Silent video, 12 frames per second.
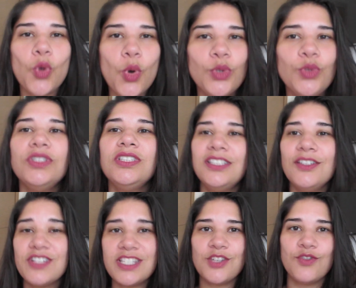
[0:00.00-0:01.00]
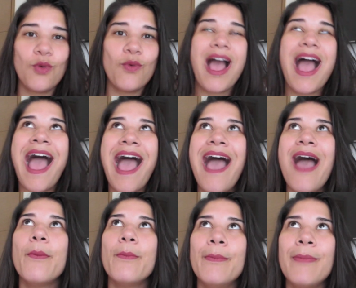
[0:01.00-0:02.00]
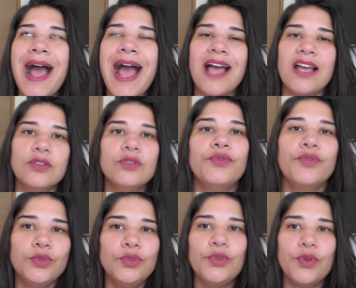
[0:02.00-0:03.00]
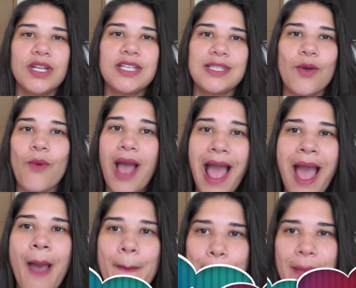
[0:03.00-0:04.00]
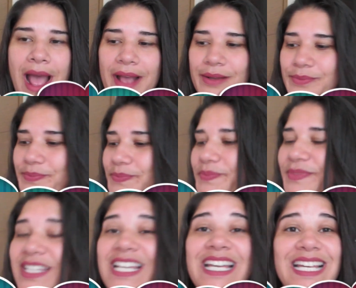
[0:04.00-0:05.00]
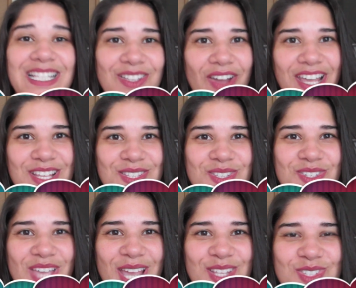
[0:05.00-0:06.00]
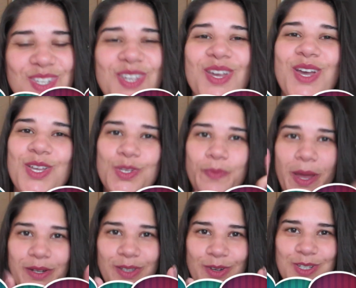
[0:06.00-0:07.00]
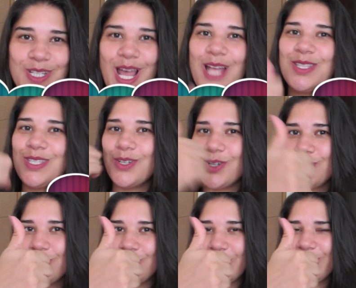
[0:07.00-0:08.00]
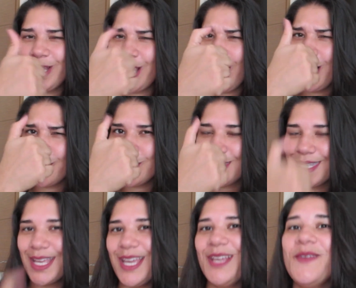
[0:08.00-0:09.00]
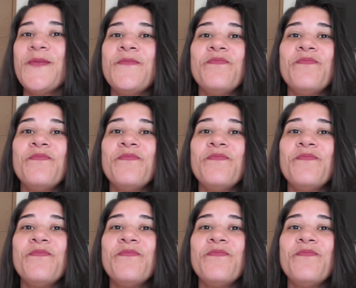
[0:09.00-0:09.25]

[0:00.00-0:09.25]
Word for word: todo, que vocês vão amar, do fundo do coração, amar. Então é isso, gente. Espero que tenham gostado. Se gostou, dá aquele gostei.